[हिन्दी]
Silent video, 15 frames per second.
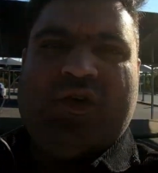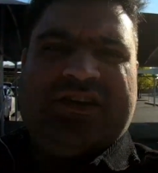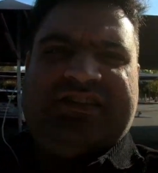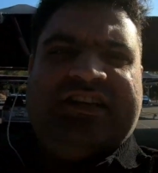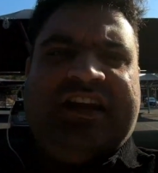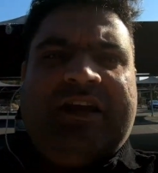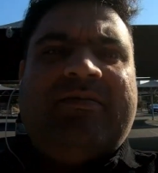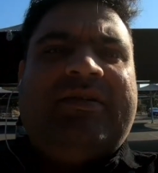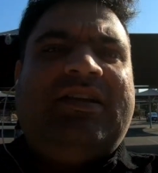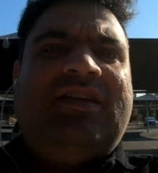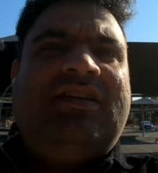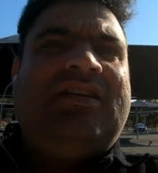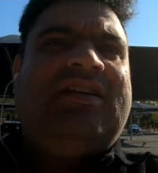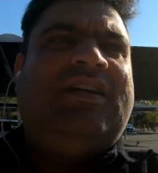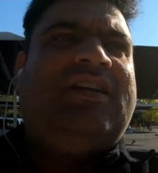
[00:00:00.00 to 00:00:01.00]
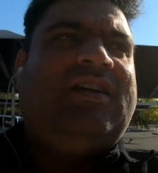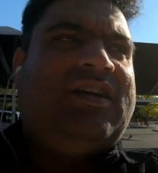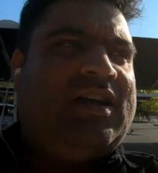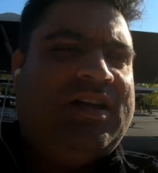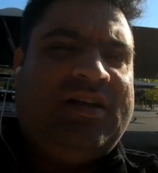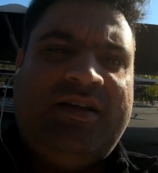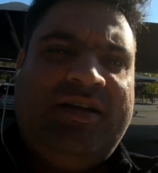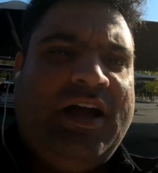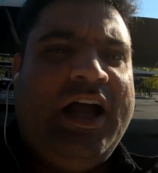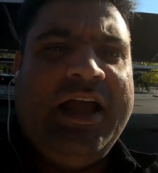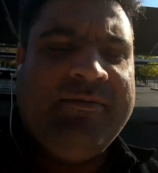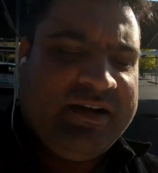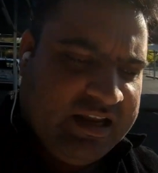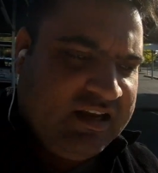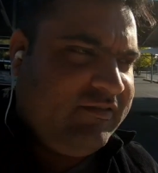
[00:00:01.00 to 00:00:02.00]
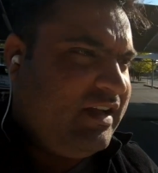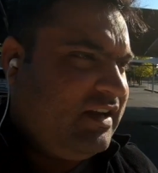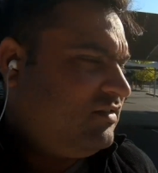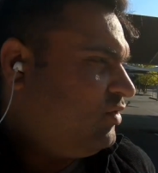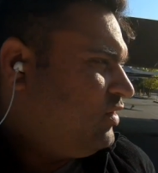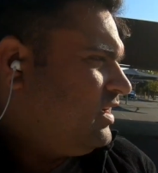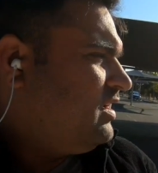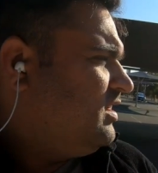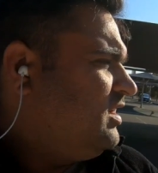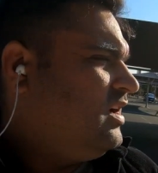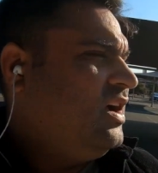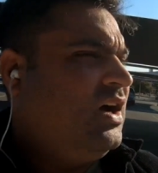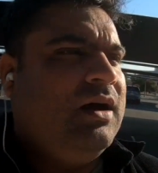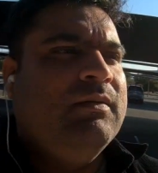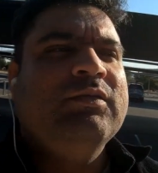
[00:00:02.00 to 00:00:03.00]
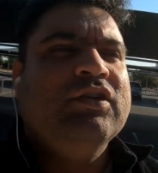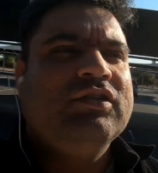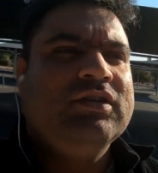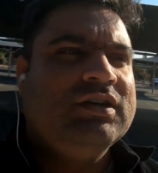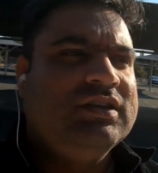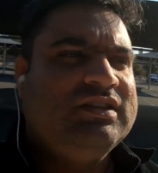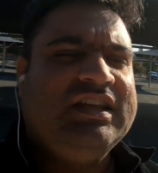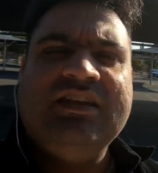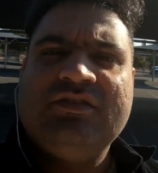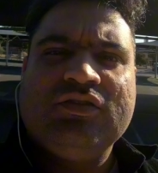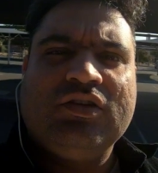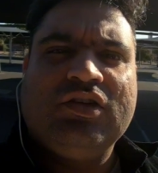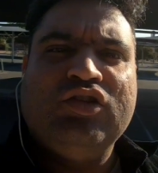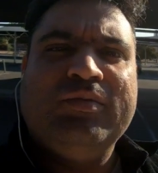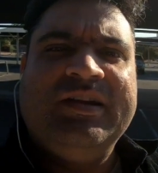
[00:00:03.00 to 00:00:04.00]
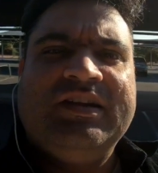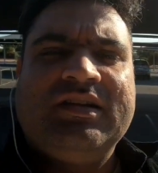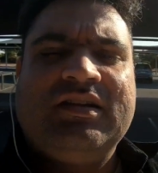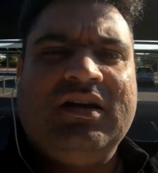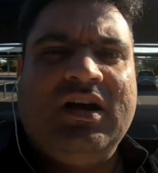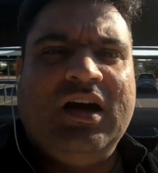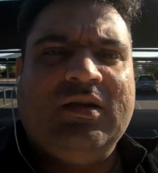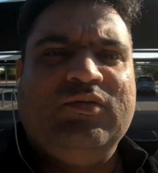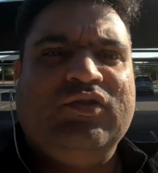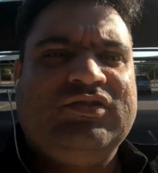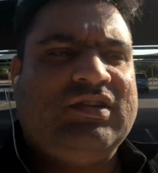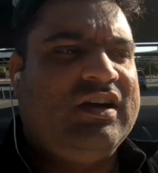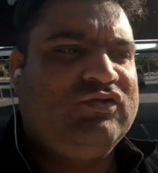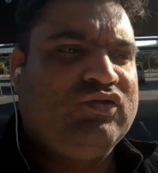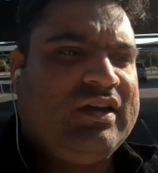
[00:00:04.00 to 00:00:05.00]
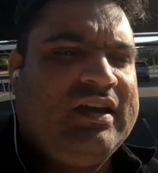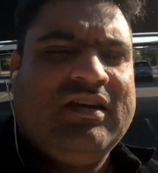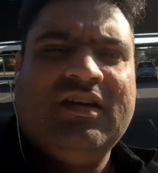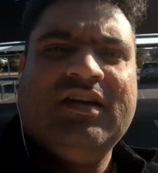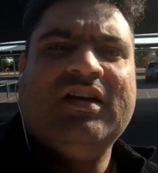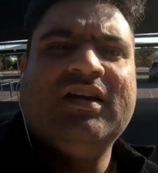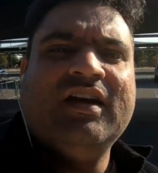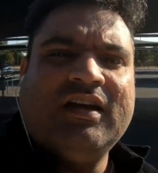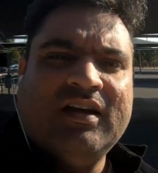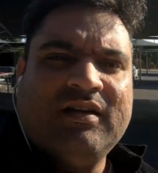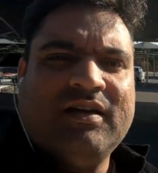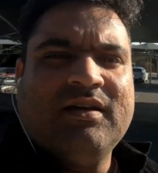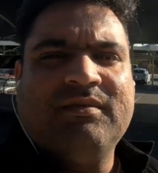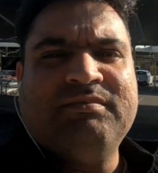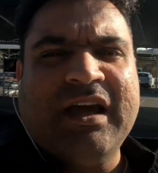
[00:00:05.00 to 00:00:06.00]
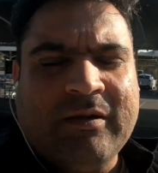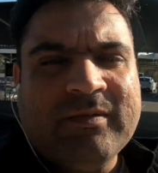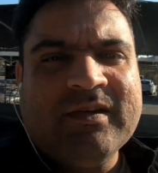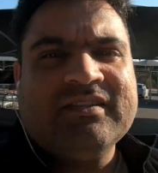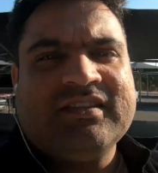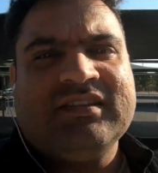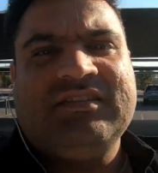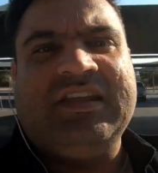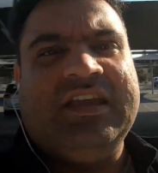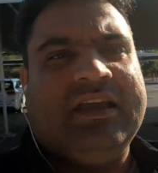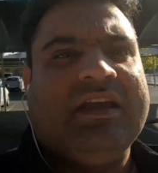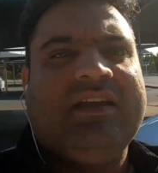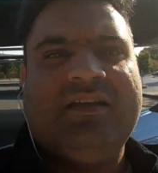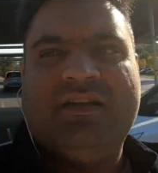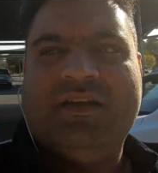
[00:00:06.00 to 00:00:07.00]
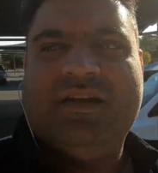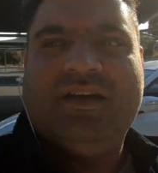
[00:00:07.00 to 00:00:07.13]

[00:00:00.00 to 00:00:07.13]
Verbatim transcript: वो अच्छी नहीं बनी आई एम रियली वेरी सॉरी हम लोग 300 किलोमीटर ऑलमोस्ट आ चुके हैं मेलबर्न से ठीक है